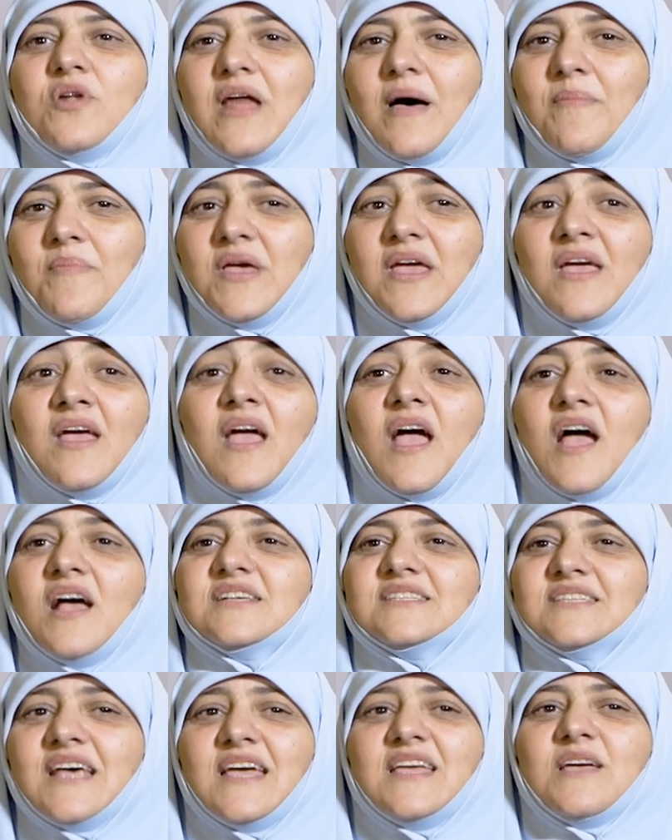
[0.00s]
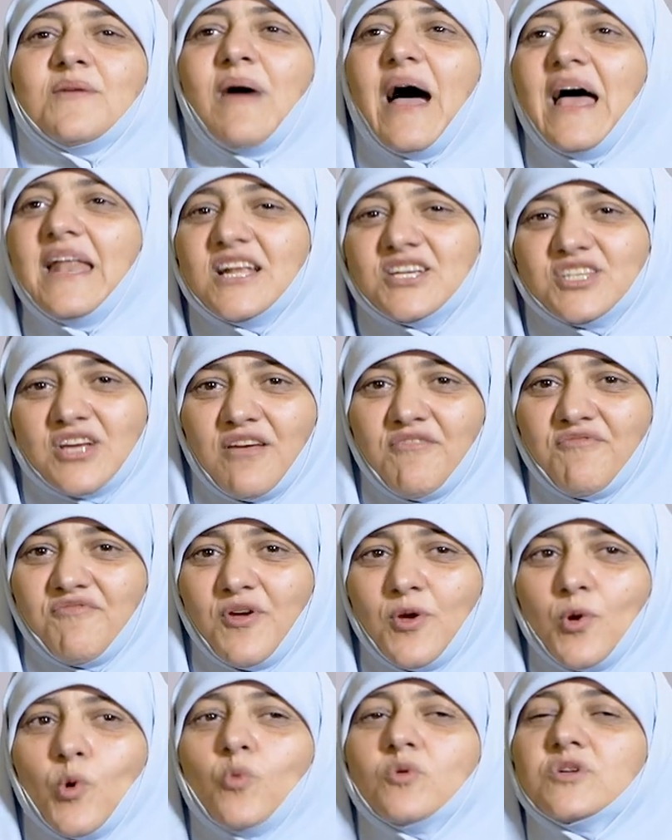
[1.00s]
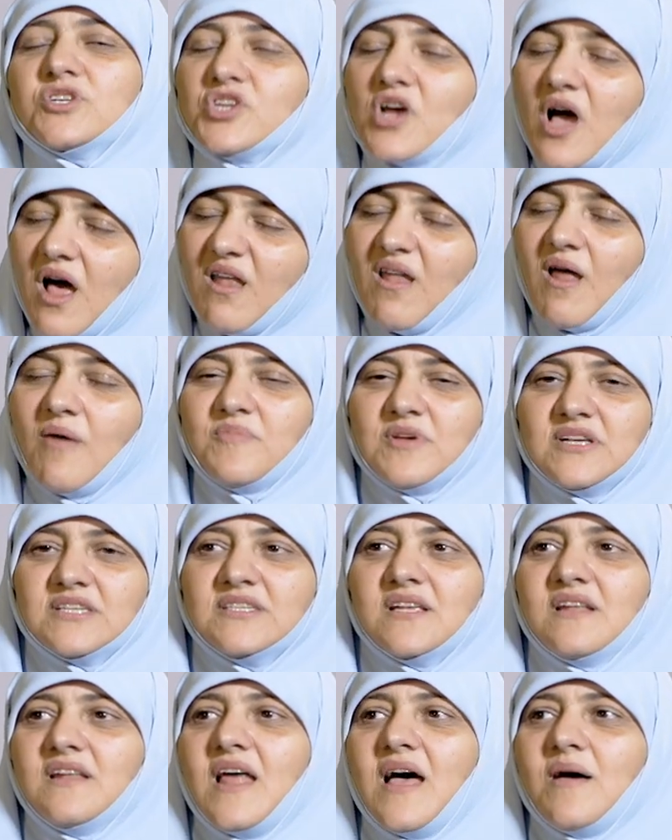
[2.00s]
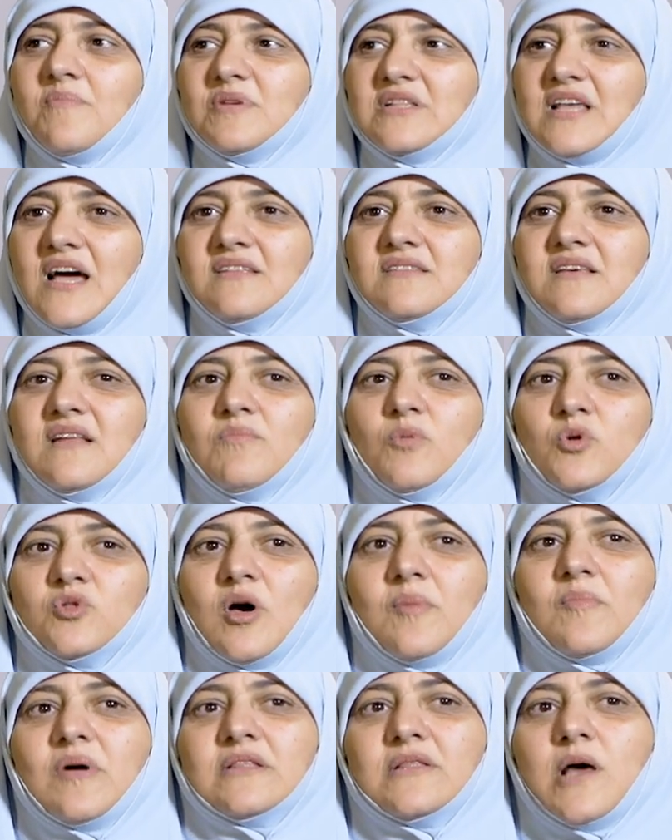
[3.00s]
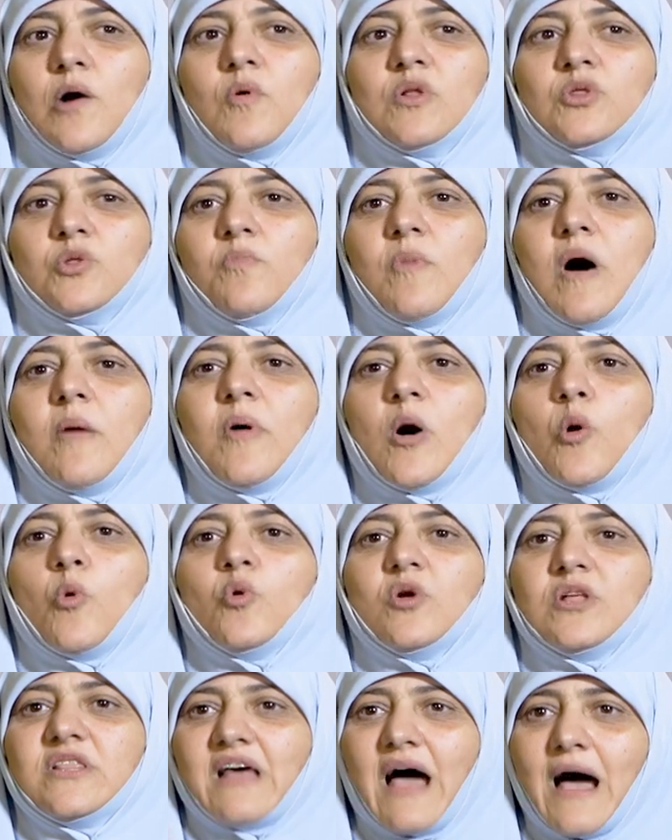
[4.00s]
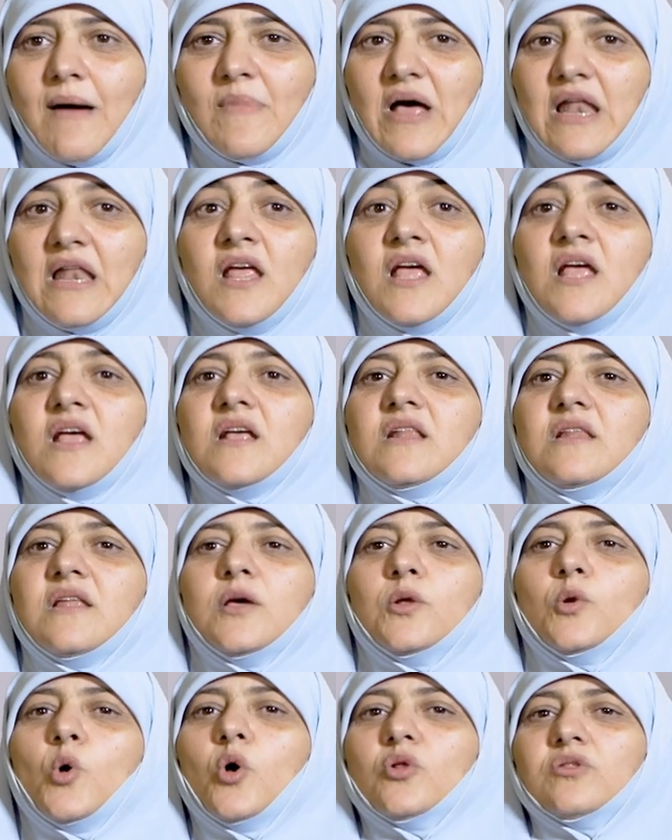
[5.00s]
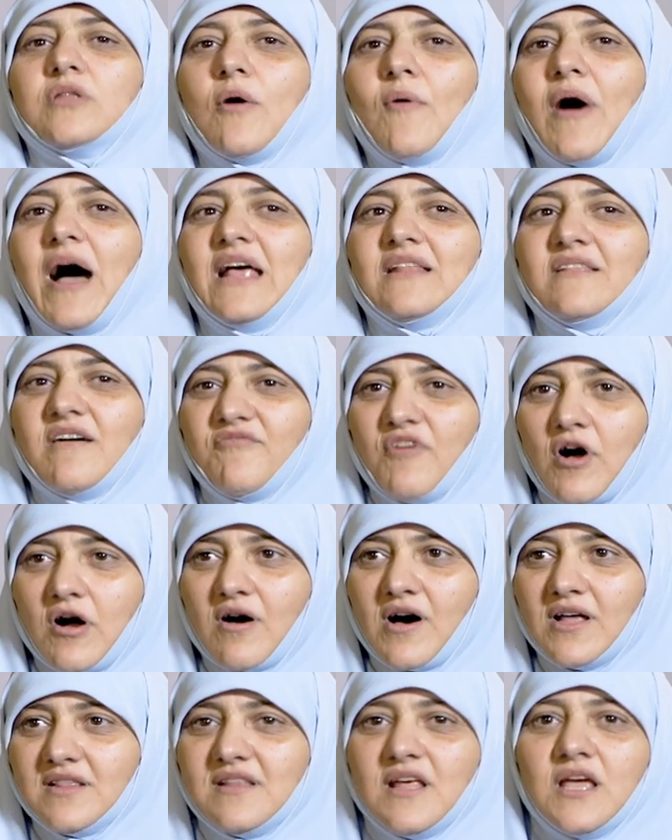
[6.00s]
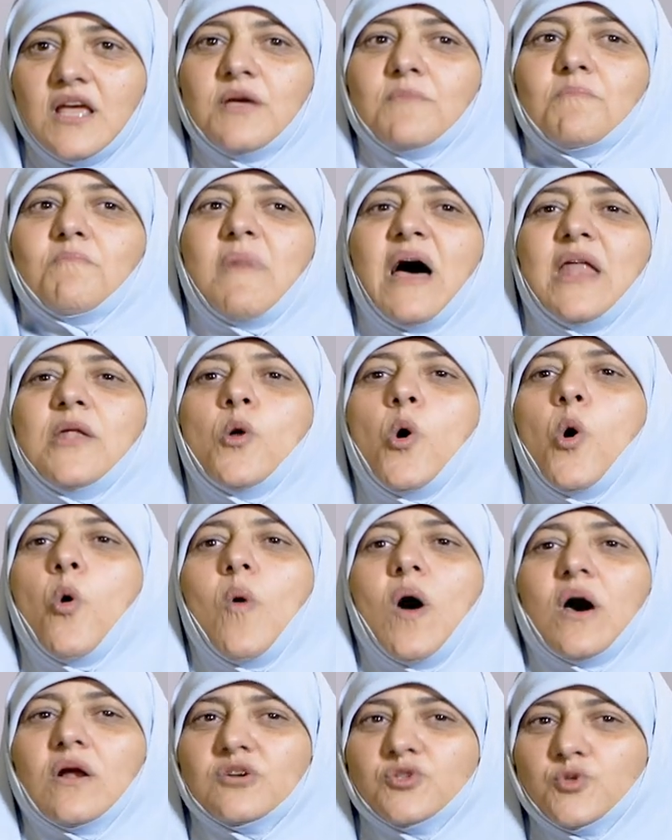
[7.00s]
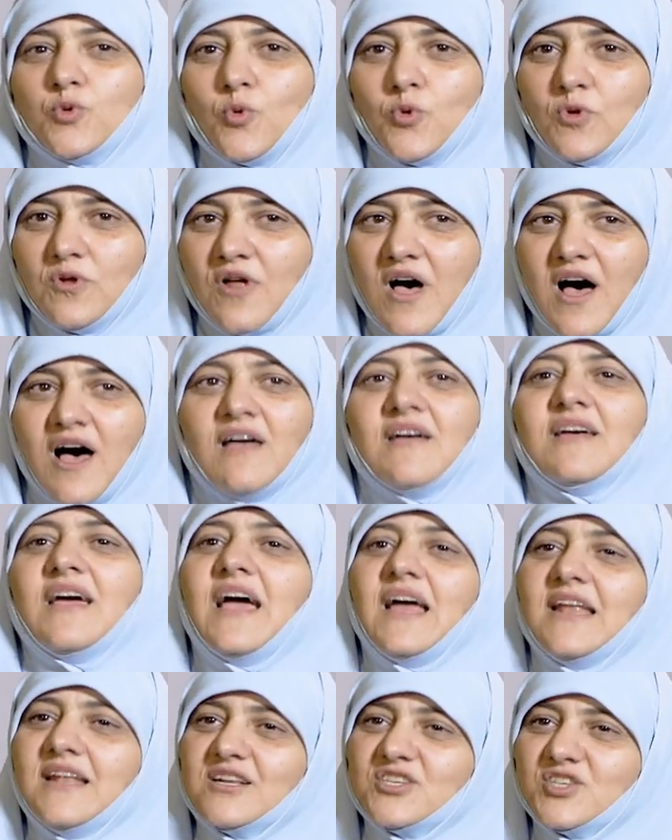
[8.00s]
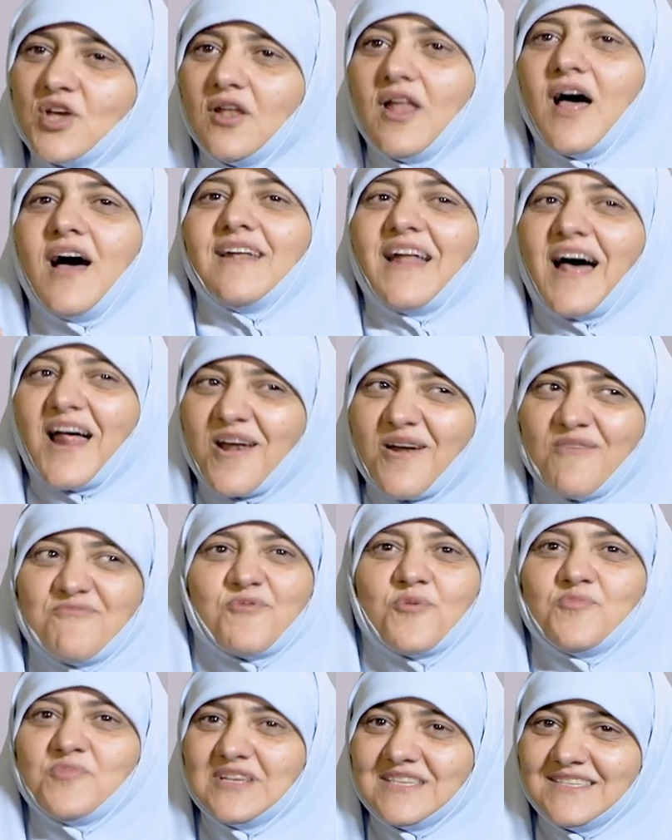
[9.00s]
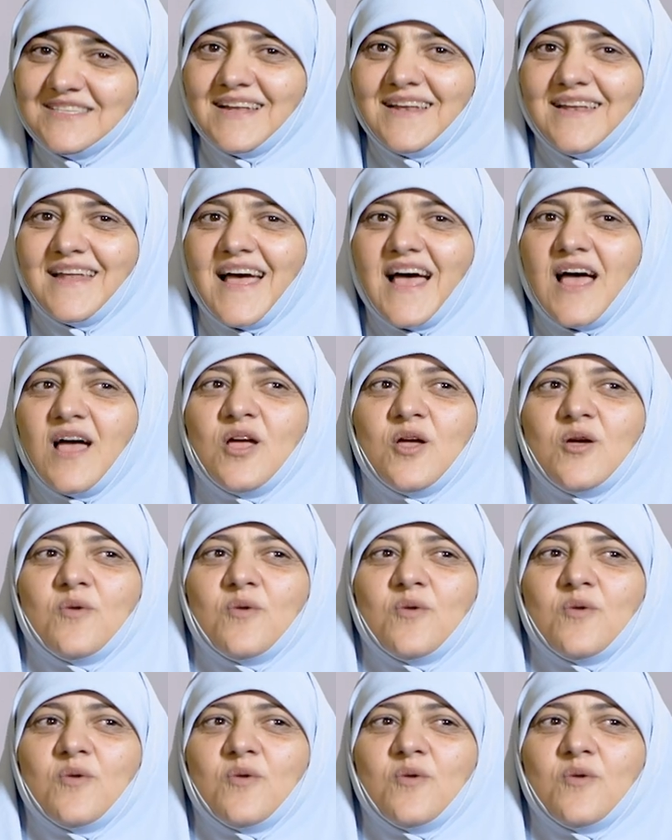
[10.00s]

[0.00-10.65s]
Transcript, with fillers: النبي زي ما احنا شايفينه وان شاء الله باذن الله بدايه المؤتمر المؤتمر دوت تبقى باكوره عمل لنقطه واحده فقط من هو رسول الله احنا ان شاء الله هنعرفكم باذن الله